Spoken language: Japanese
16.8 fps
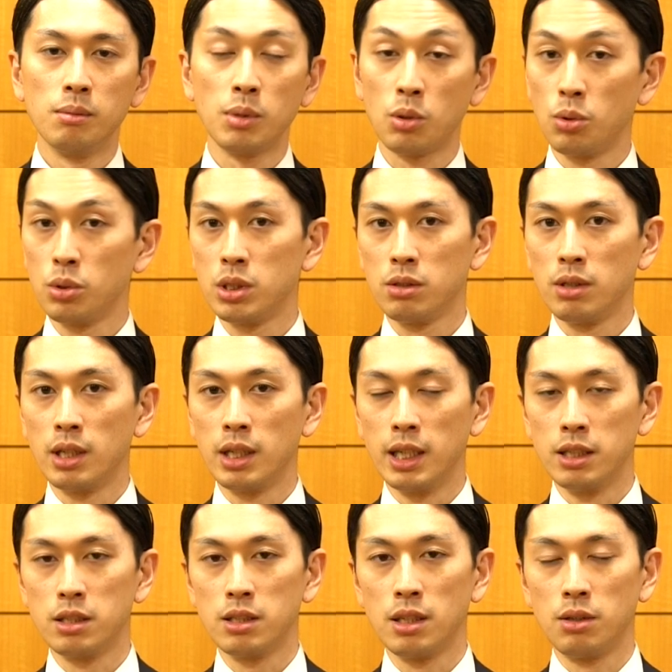まあ、コーチングでは
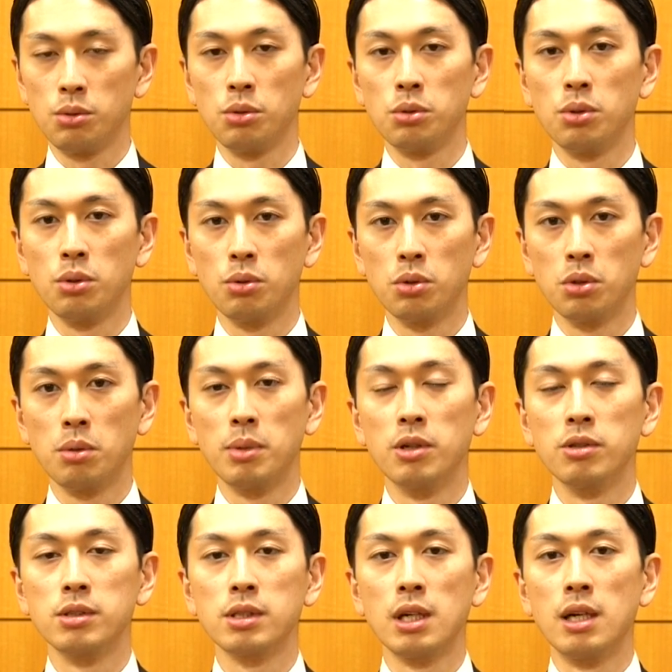ゲシュタルトという言
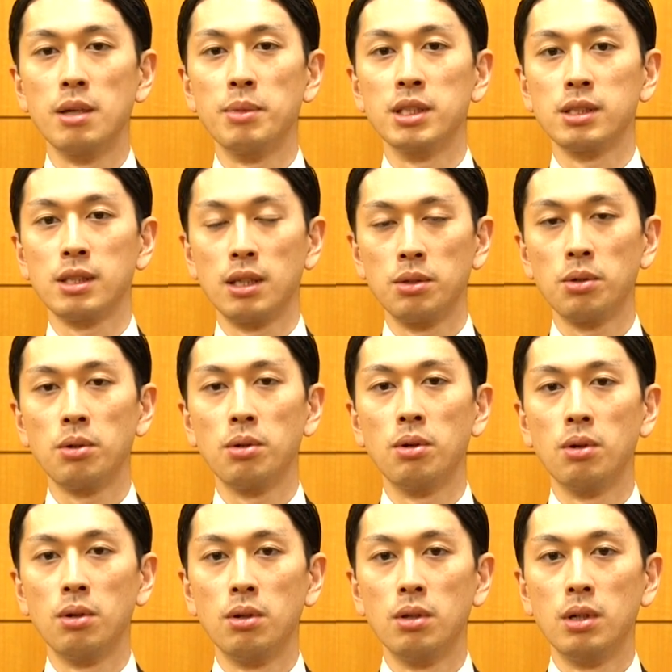葉を使いますけ
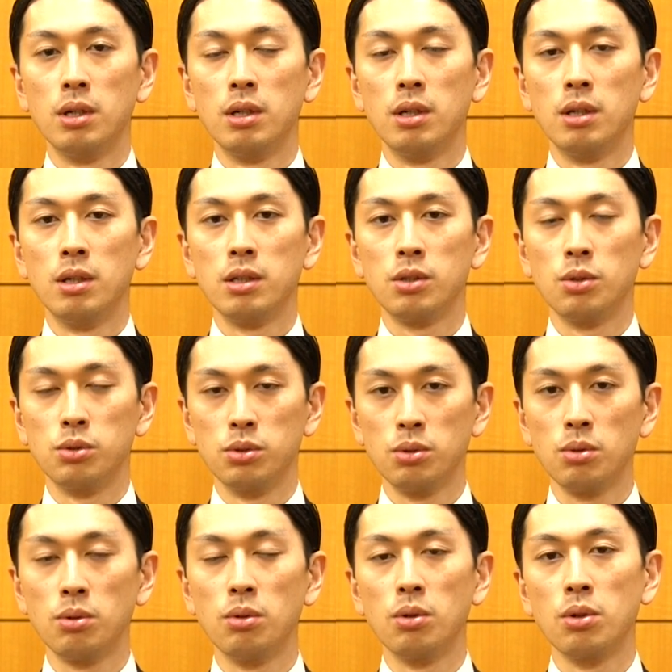ど一つ
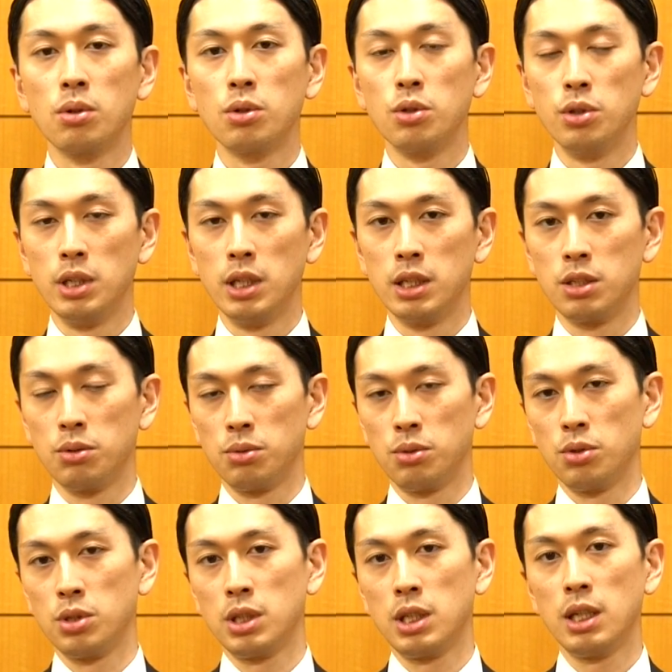のクリエーション
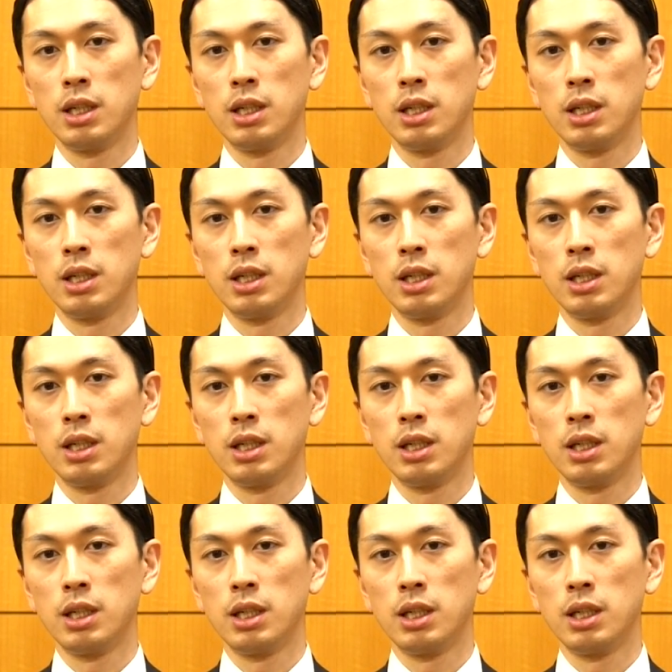とし